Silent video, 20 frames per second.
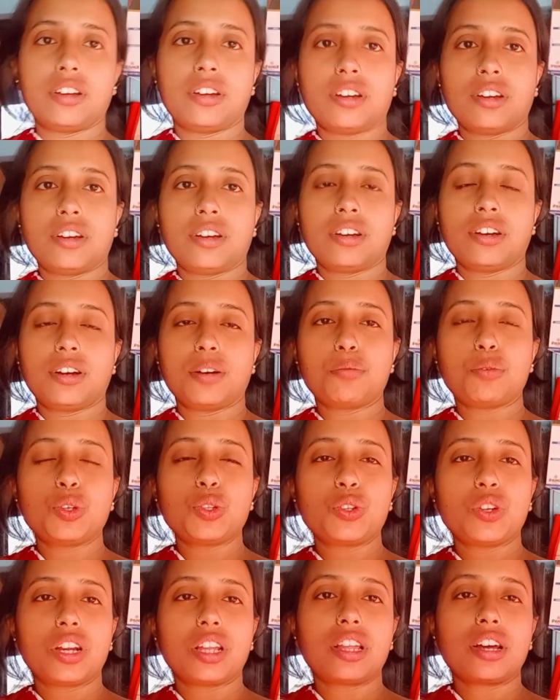আর
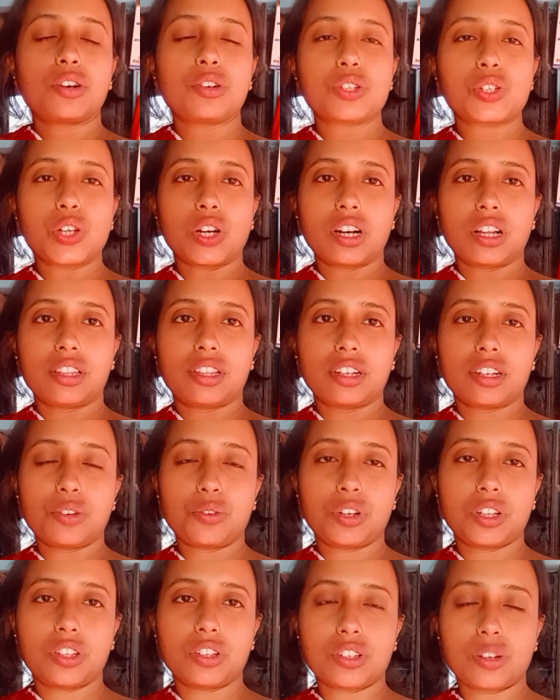বন্ধুরা দেখো সকাল থেকে
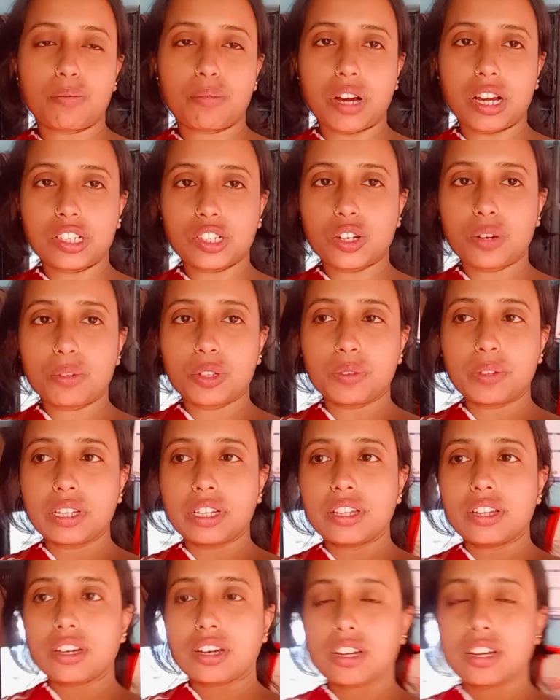উঠেতে সব কাজ করবো
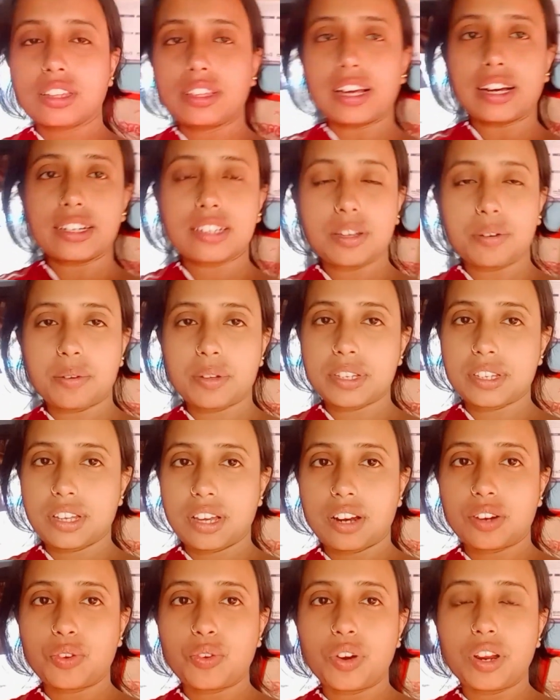তোমাদেরকে দেখ সেভাবে শেয়ার
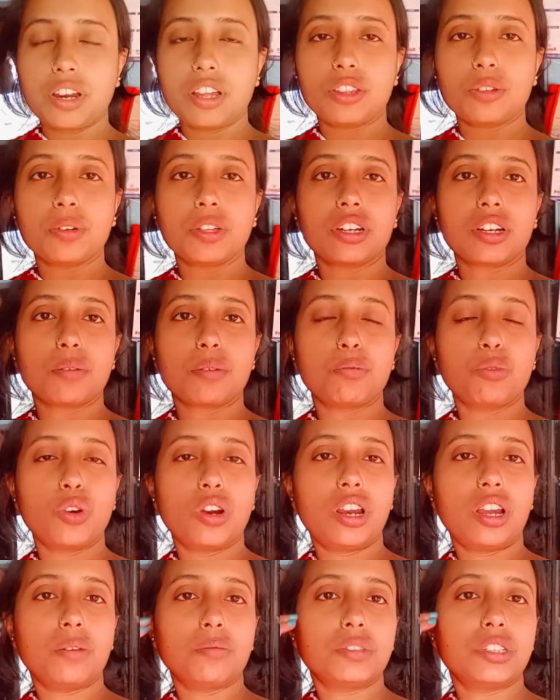করিনি তোমাদেরকে
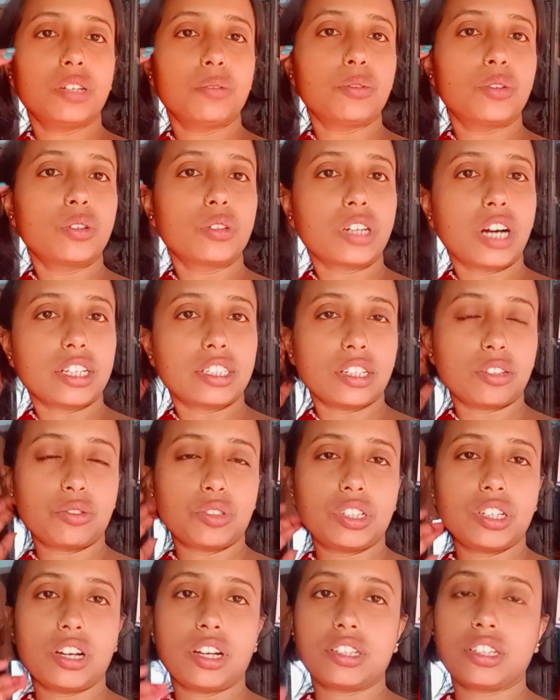বললাম যে কাঁচাকুচি
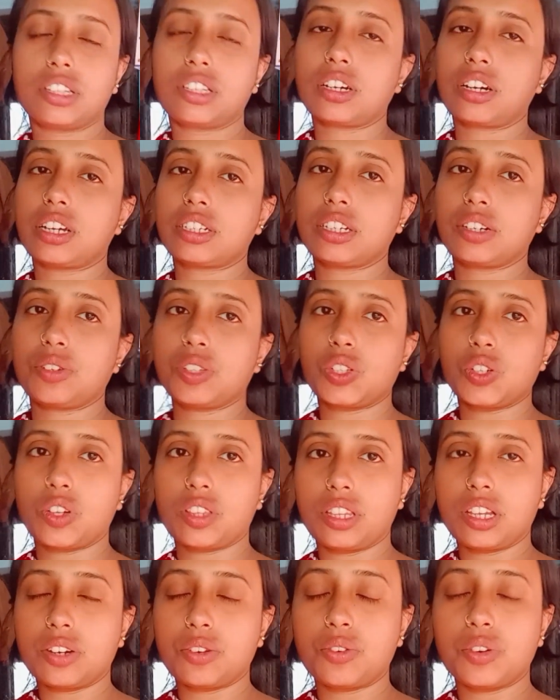আছে তা কাঁচাকুচি
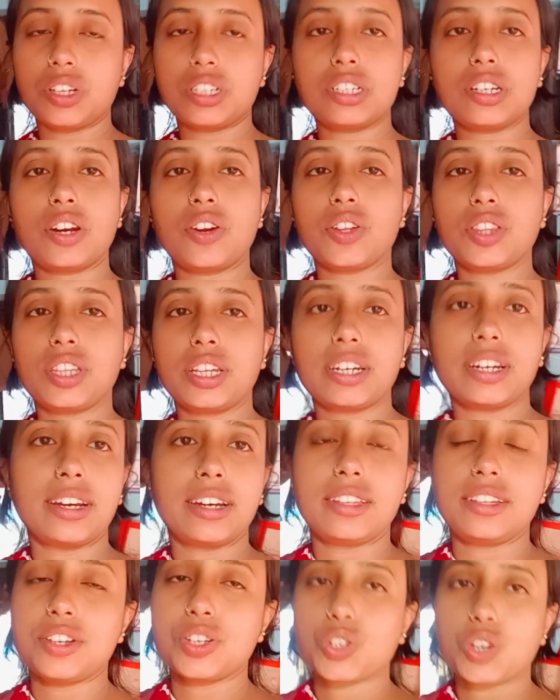অর্ধেক করেছি আর অর্ধেক রেখে
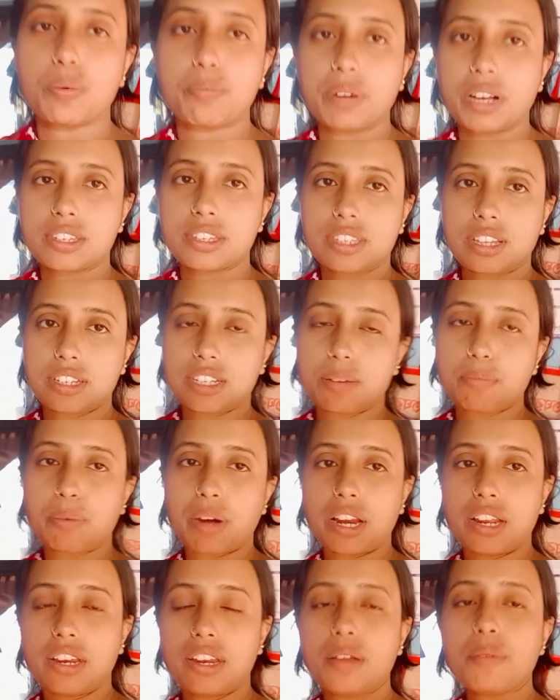দিই সব কাজটা আজকে
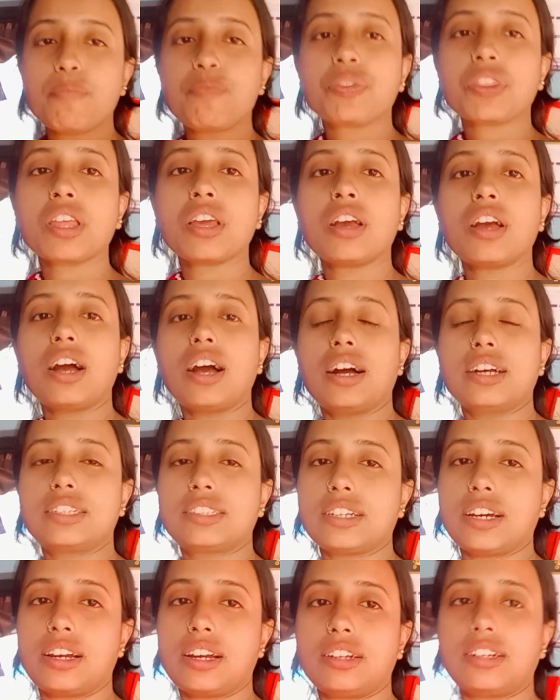পারিনি আর
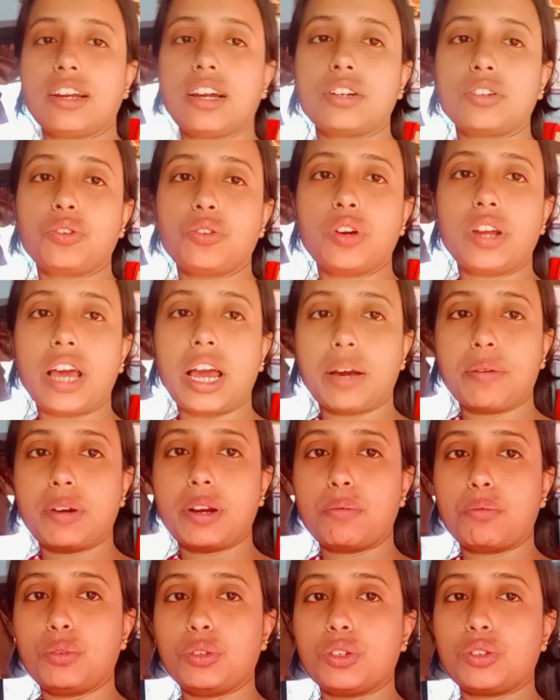চান ঠান করে একবারে
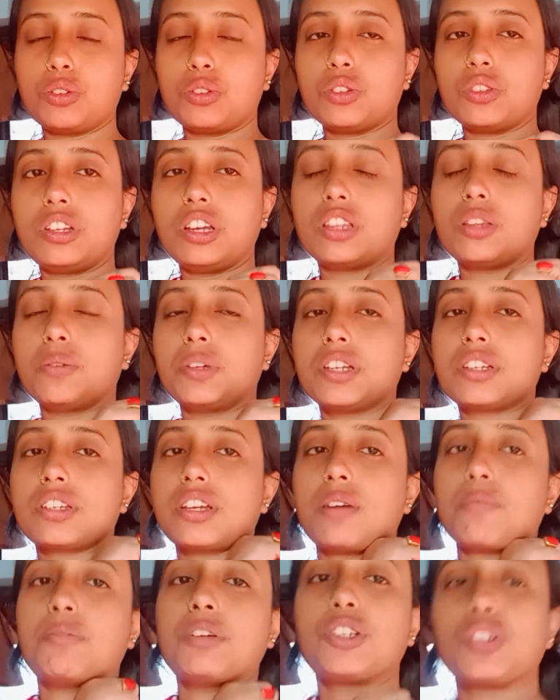পুজো টুজো দিয়ে তোমাদের
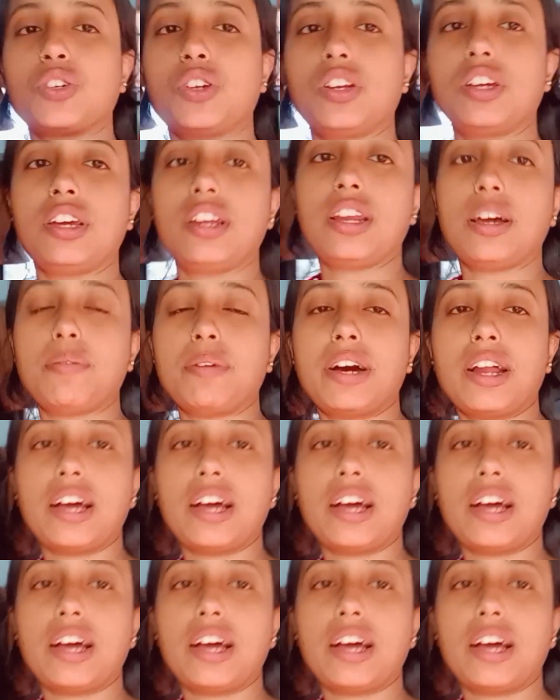সামনে চলে এলাম আর আজকে